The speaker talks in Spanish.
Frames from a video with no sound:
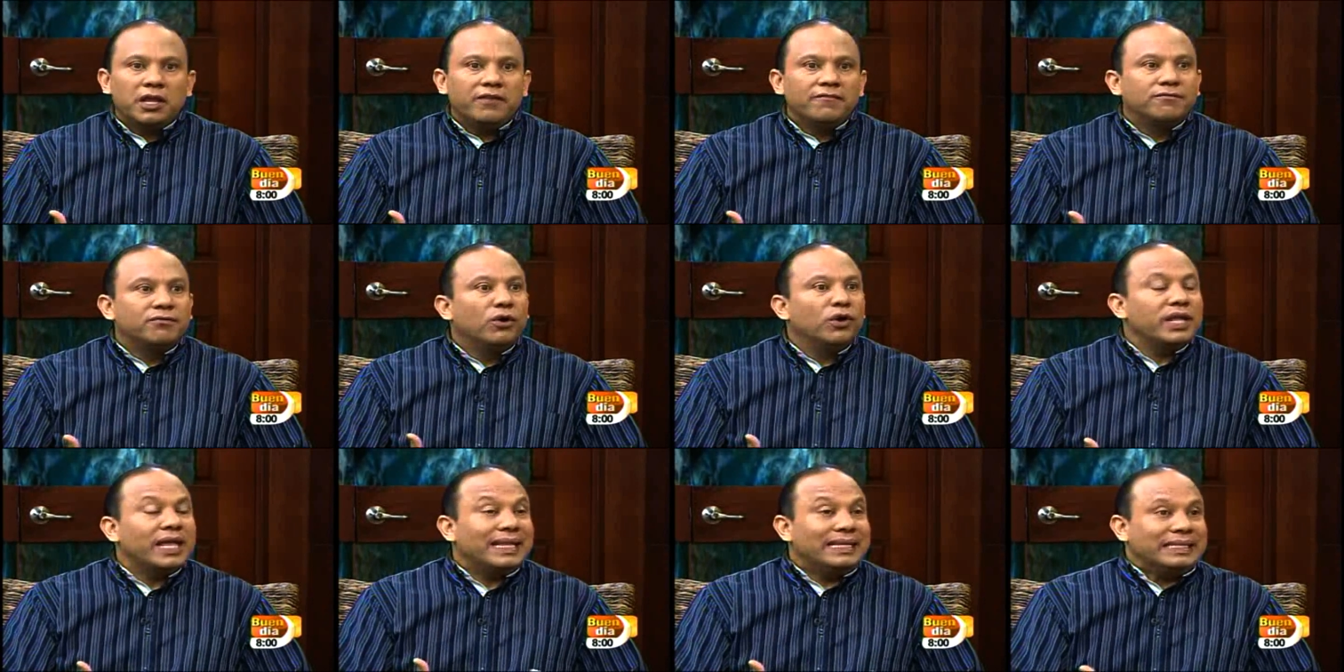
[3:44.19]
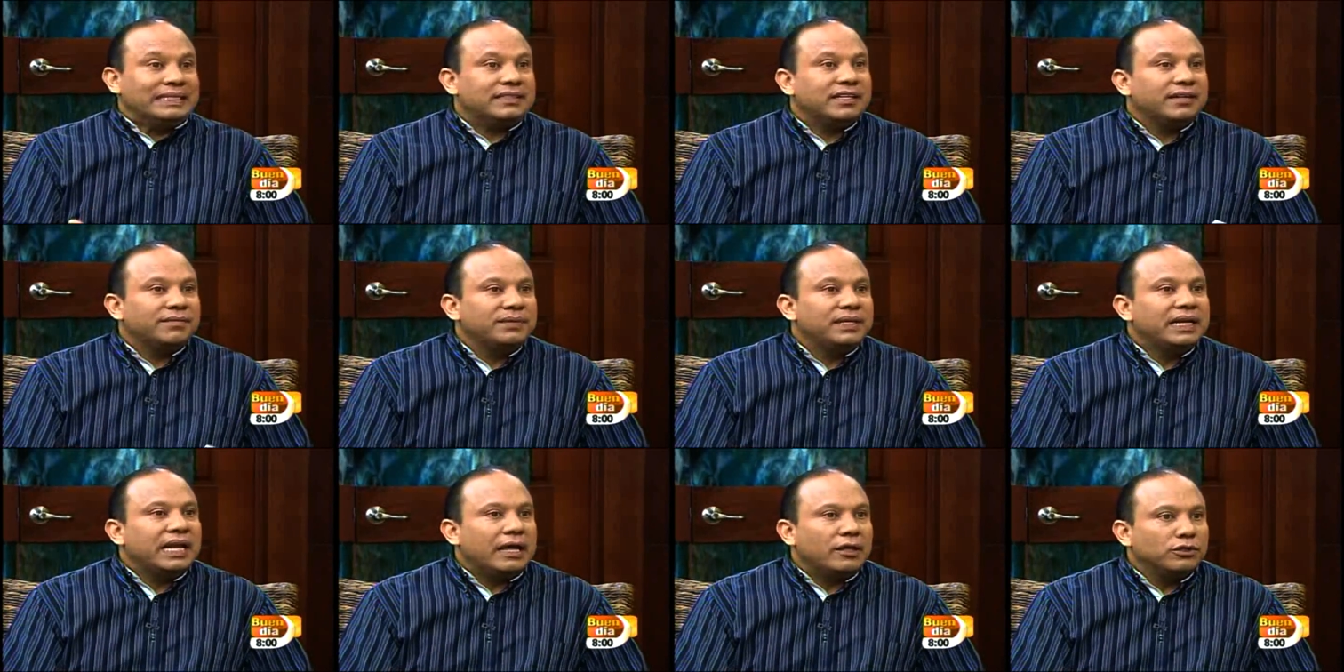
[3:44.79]
eh, voy a
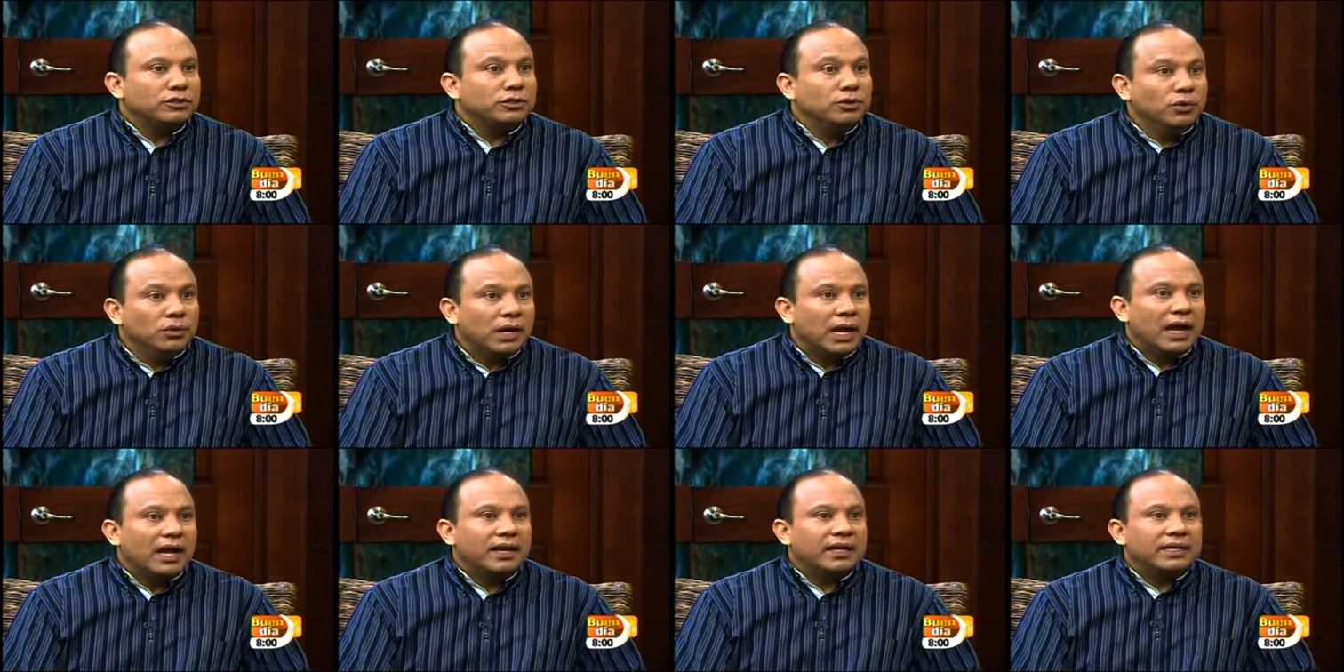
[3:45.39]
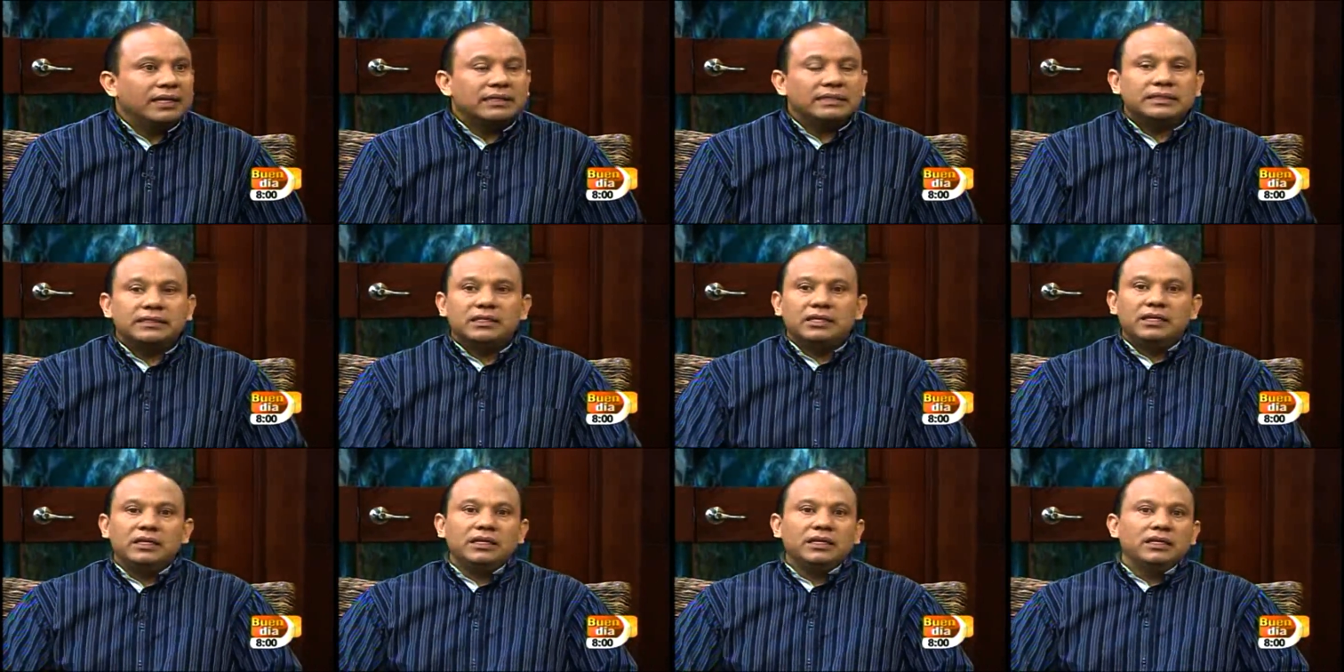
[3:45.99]
determinados
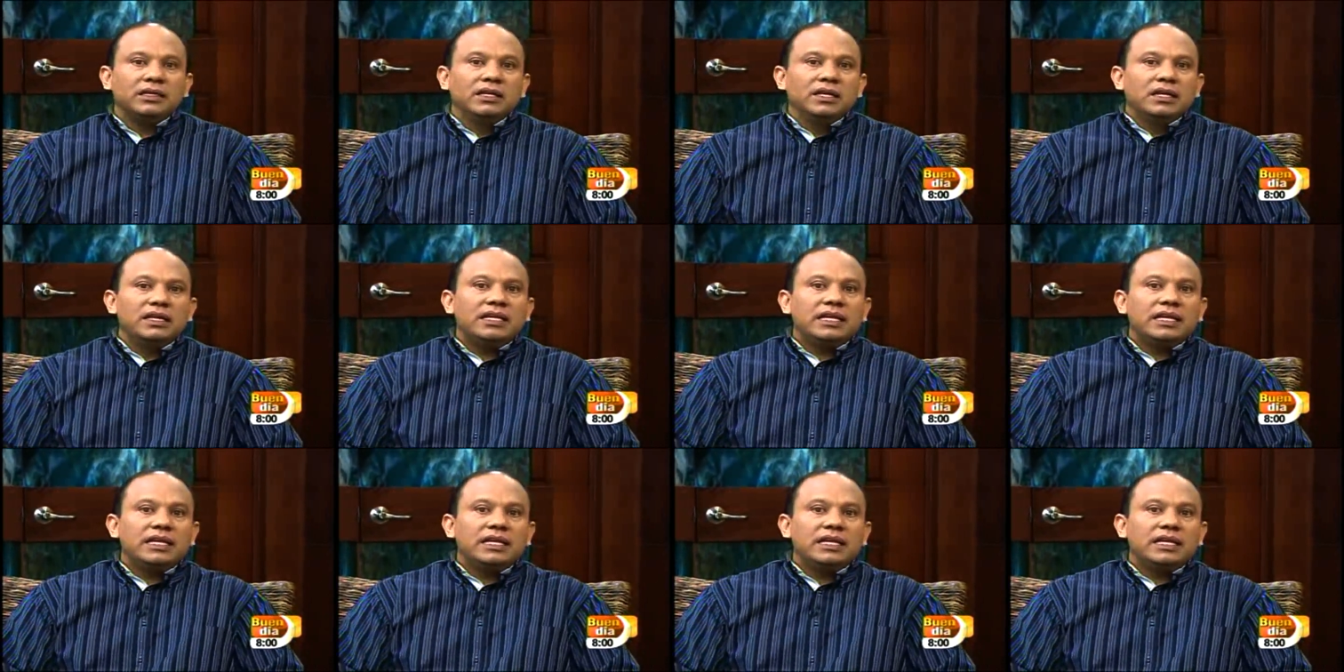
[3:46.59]
lugares y